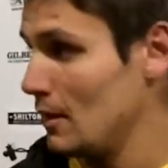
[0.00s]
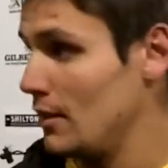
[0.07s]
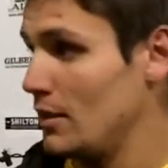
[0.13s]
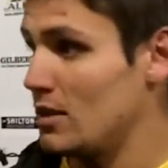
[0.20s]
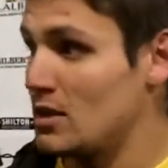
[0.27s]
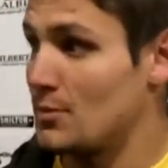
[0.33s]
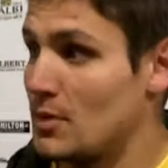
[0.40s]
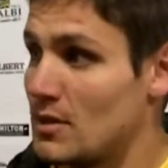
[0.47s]

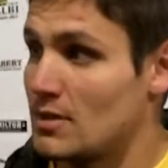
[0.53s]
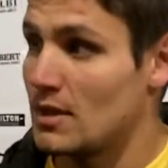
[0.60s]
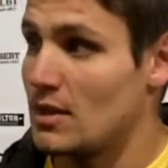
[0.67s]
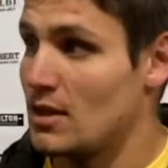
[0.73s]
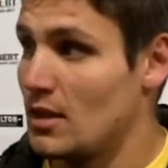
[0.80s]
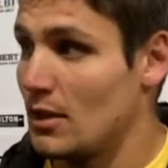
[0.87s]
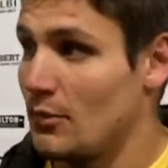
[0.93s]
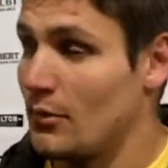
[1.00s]
et c'est peut-être ça
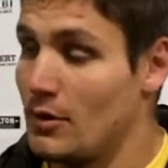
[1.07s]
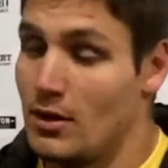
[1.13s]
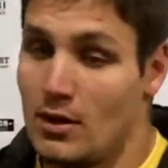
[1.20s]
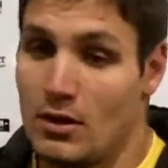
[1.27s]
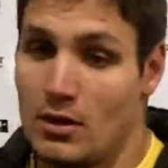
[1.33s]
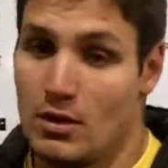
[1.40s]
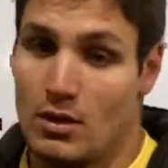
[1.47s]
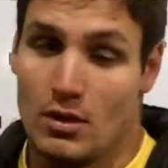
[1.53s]
qui a fait
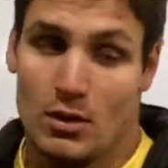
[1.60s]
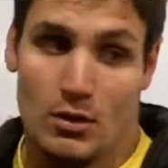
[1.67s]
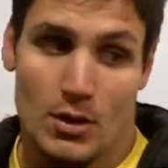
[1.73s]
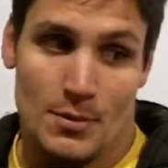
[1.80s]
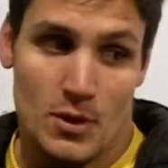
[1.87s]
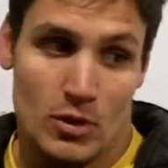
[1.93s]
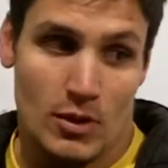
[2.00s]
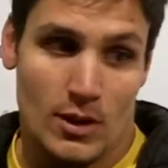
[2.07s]
euh, qu'on a
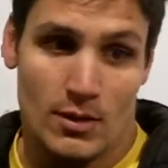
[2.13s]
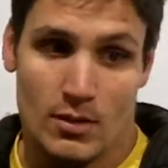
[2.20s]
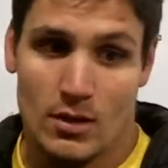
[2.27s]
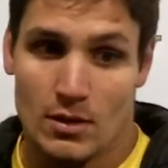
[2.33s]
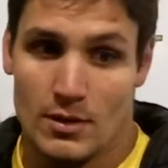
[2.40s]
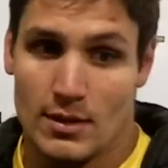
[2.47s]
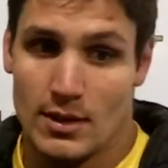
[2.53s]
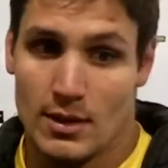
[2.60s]
mis du temps à se
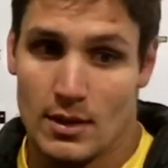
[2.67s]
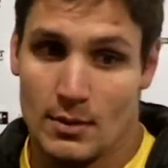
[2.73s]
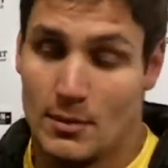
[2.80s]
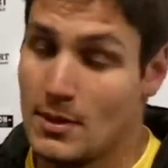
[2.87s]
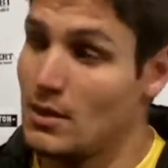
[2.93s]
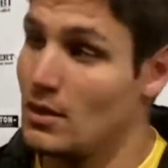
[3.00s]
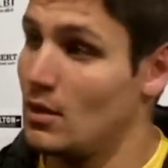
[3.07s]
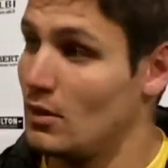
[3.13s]
lancer.
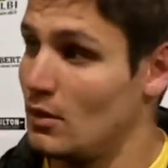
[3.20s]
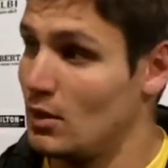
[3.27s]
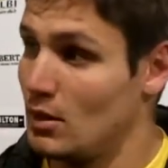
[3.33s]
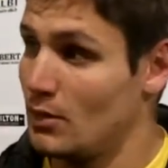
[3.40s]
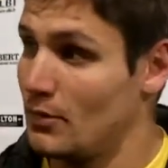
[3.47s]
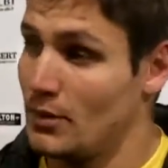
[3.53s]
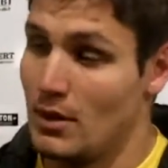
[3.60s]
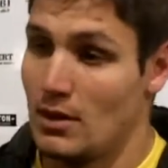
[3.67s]
Maintenant, voilà,
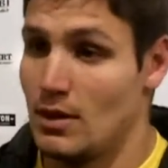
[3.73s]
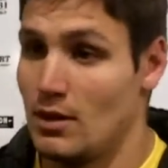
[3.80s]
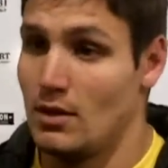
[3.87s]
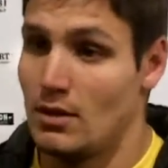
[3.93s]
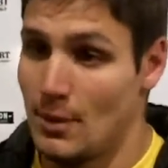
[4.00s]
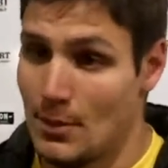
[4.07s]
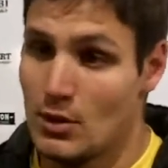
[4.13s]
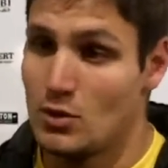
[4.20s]
enfin,
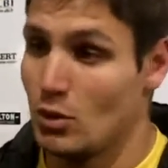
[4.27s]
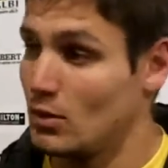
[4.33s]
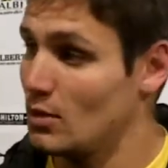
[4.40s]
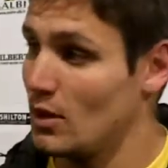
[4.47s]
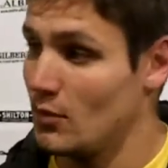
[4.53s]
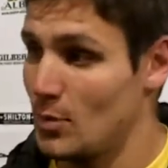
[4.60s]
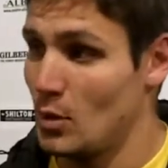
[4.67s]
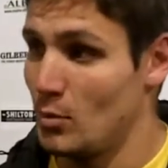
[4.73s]
on a pris du retard,
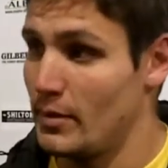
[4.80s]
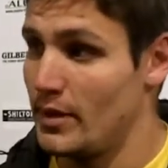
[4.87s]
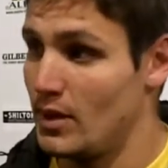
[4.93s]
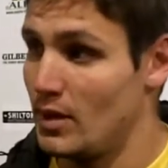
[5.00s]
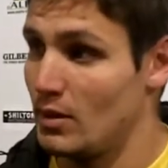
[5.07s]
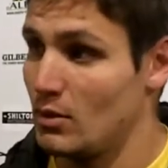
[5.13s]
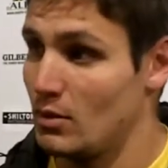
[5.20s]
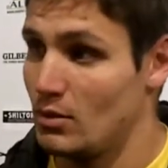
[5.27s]
il faut pas
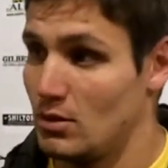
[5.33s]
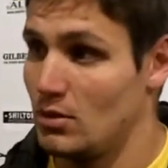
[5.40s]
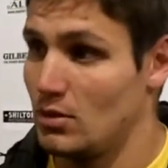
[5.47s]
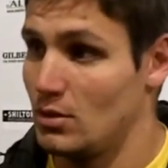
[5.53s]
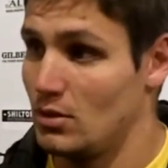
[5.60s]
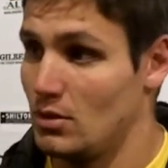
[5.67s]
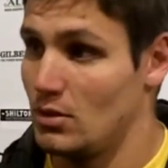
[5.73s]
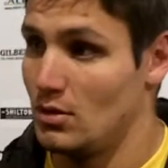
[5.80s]
l'oublier
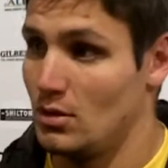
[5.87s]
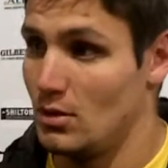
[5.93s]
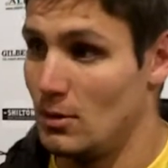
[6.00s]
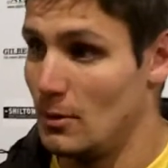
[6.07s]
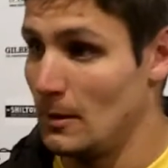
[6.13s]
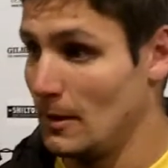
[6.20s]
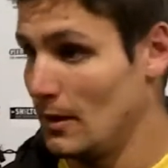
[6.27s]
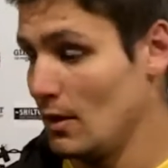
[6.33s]
que
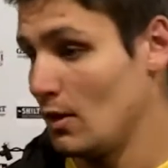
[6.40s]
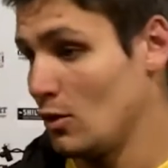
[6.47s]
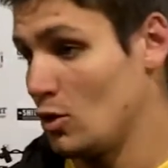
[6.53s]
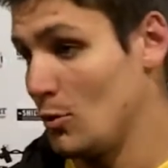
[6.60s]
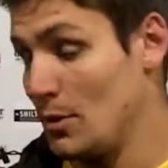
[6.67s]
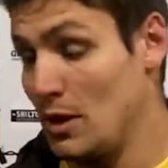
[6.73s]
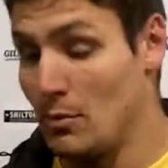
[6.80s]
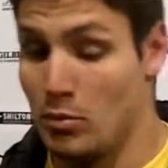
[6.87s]
que
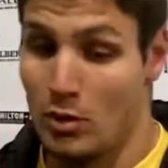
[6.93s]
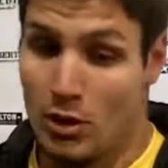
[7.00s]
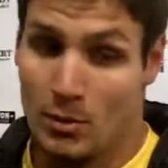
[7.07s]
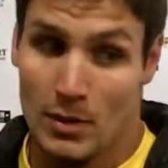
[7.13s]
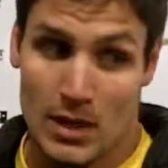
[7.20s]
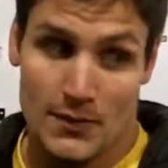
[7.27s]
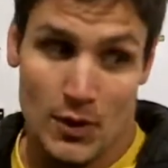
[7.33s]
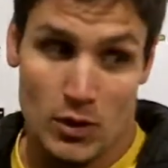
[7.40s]
par exemple
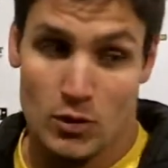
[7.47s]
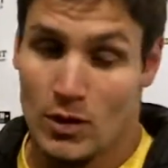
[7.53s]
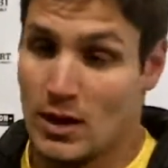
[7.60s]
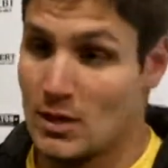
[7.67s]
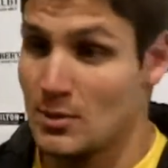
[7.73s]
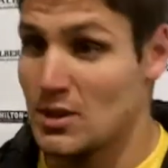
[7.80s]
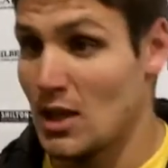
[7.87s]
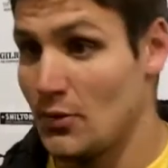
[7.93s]
Bourg-en-Bresse va recevoir
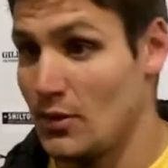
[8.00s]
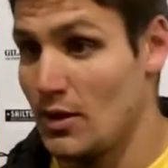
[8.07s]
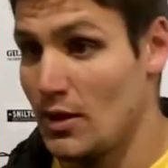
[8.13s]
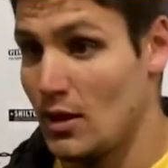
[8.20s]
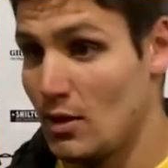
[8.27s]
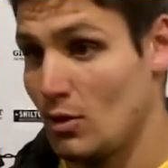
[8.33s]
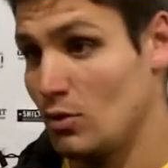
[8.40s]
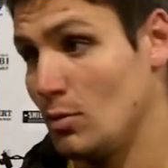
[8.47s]
4 matchs
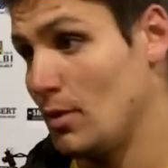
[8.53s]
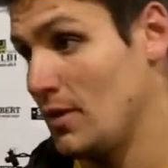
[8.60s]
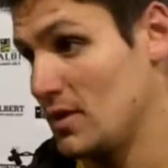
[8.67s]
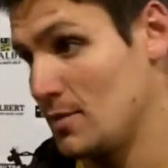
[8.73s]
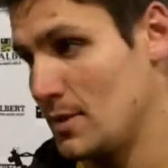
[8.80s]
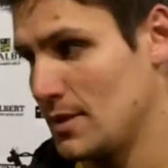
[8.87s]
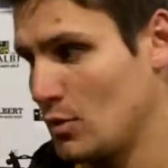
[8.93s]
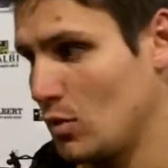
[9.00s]
affilés, que nous, bah, on va
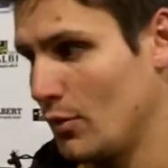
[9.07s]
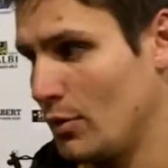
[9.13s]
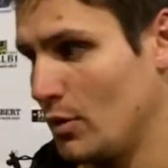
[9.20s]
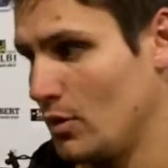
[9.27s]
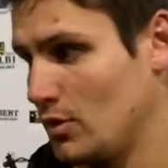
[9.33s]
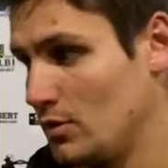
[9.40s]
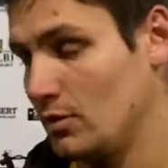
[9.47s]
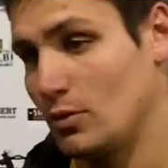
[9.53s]
passé
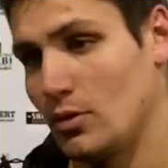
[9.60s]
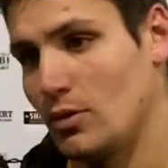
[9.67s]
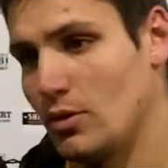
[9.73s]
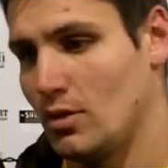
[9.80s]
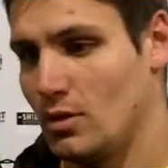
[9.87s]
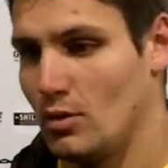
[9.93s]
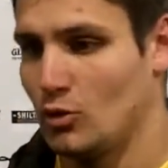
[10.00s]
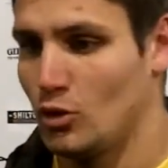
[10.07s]
fois. Donc
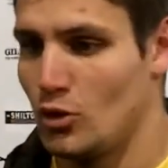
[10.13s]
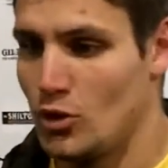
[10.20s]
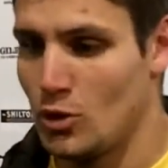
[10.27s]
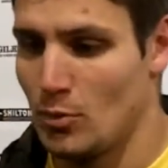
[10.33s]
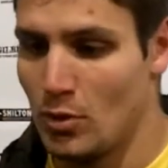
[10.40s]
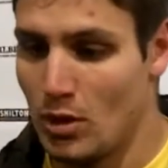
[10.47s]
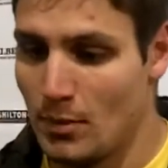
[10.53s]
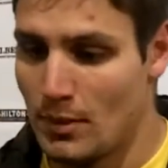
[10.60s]
euh, aujourd'hui sur
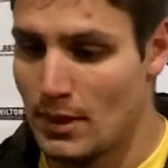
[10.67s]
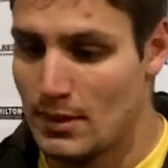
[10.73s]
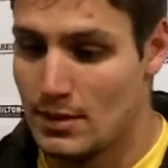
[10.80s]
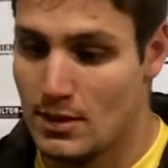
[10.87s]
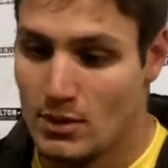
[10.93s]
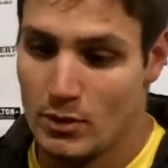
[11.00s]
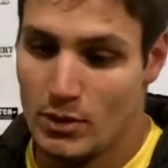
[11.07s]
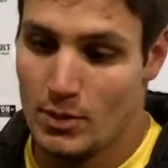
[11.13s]
Bourg-en-Bresse,
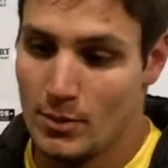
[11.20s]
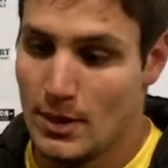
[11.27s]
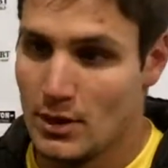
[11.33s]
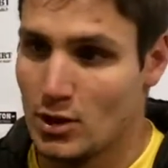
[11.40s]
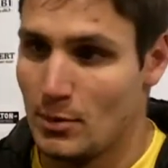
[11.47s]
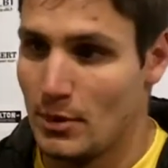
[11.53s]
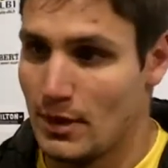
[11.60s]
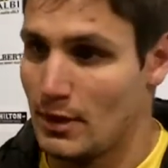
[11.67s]
s'ils battent
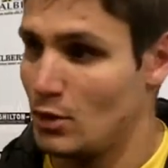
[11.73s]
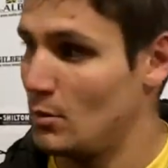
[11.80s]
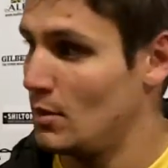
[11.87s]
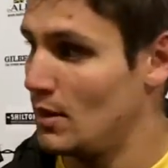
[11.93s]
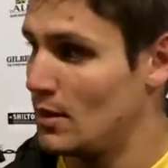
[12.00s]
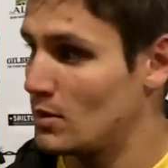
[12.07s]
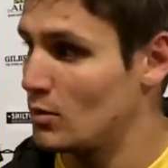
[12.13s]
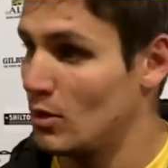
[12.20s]
Chambéry
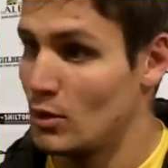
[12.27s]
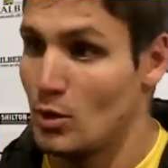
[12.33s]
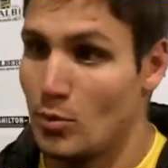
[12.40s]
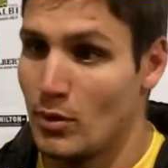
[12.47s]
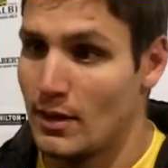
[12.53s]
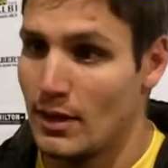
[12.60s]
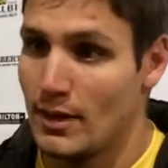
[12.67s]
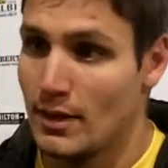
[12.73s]
demain, ils seront à deux
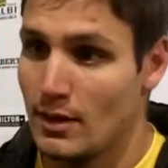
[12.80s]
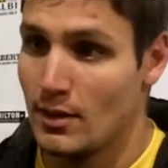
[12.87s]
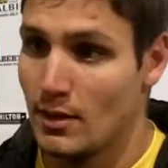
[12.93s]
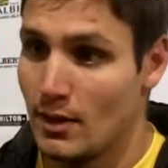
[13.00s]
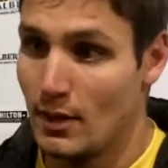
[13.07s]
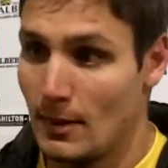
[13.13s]
points derrière,